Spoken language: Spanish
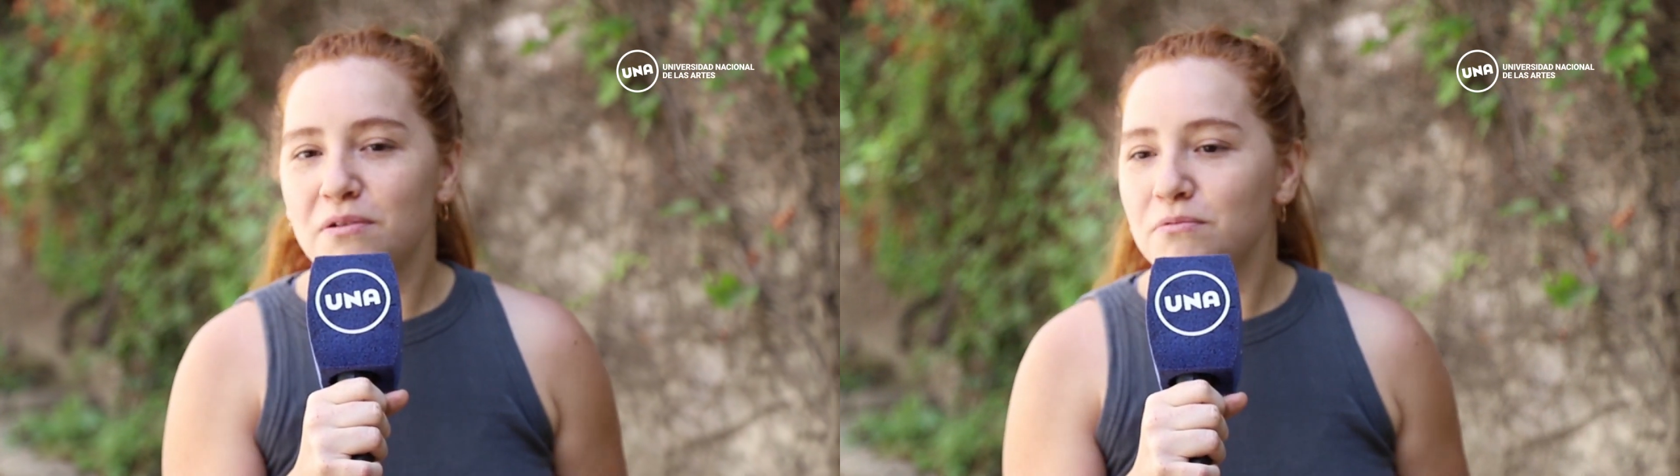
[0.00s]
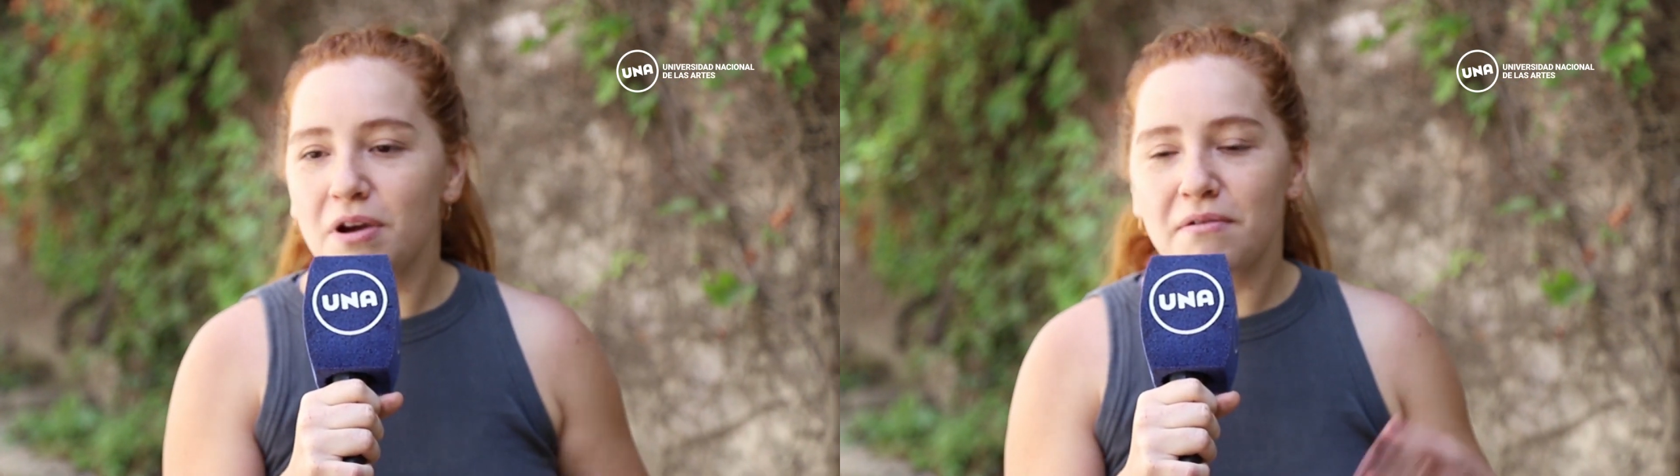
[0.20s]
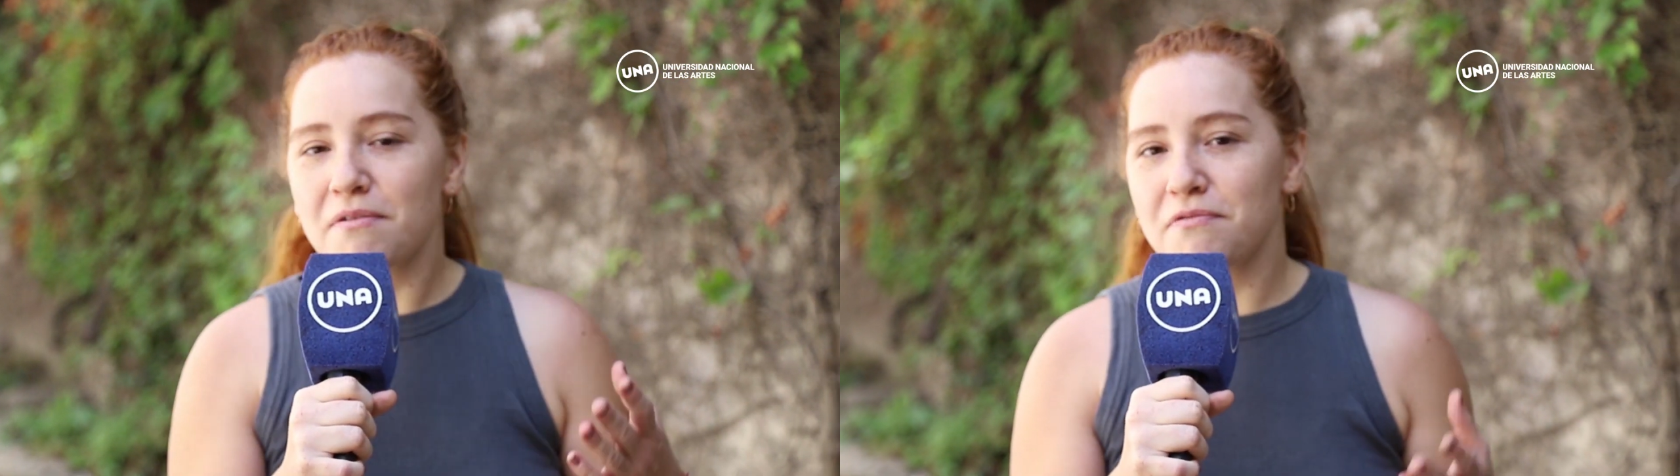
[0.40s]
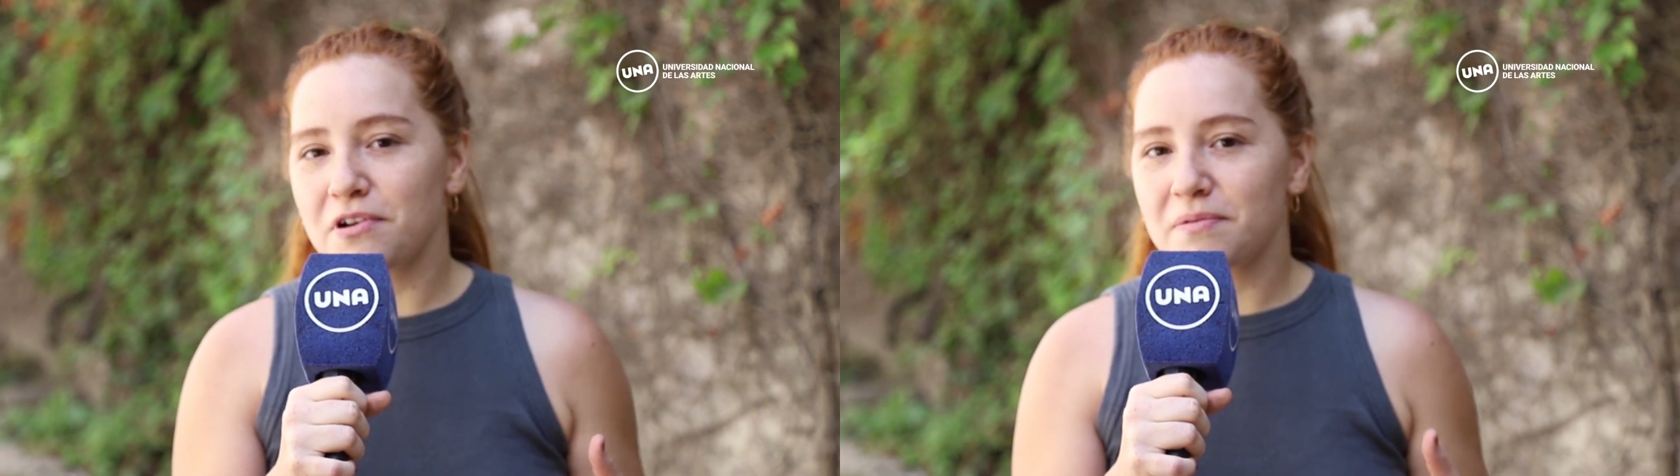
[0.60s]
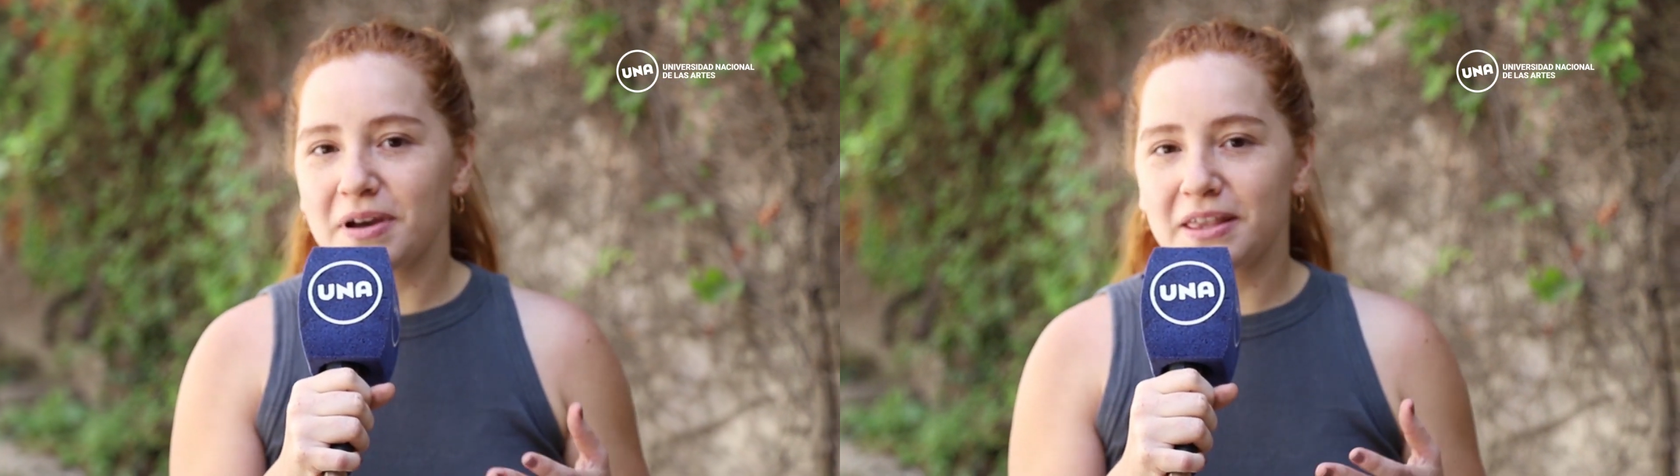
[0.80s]
nueva
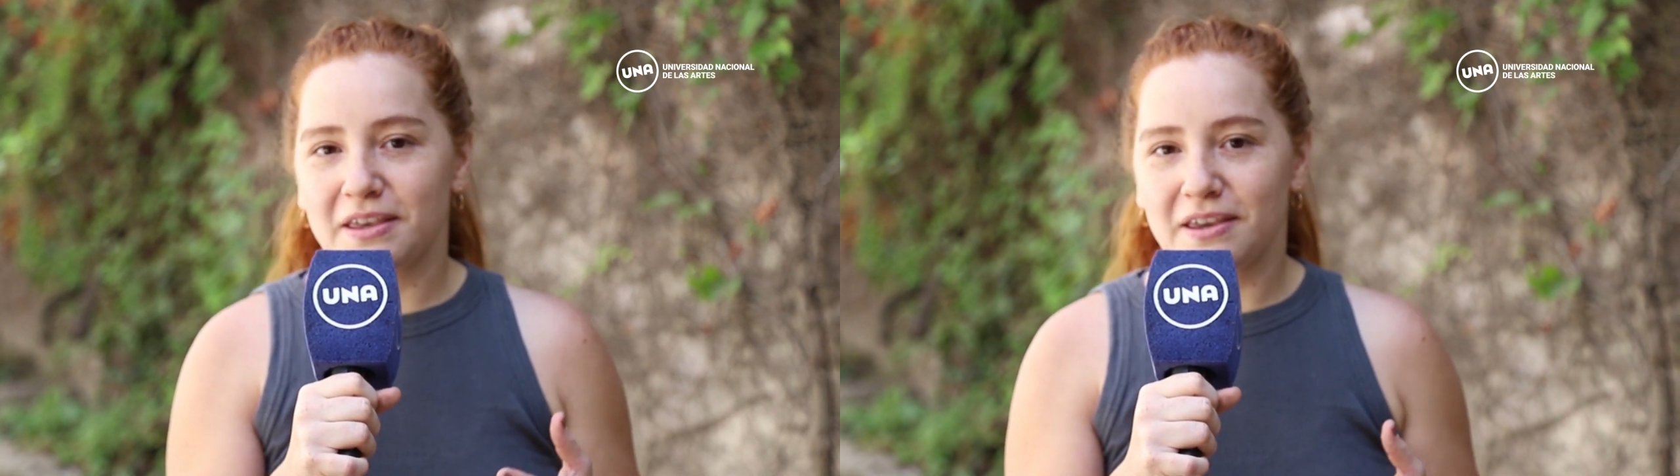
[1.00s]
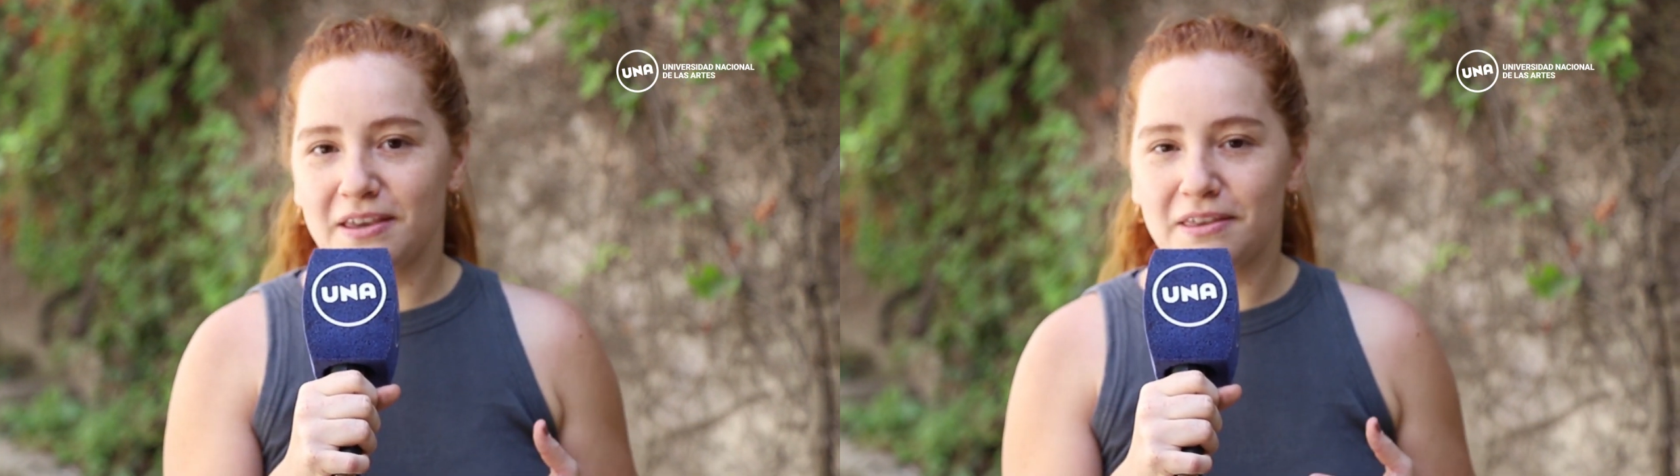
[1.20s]
forma de,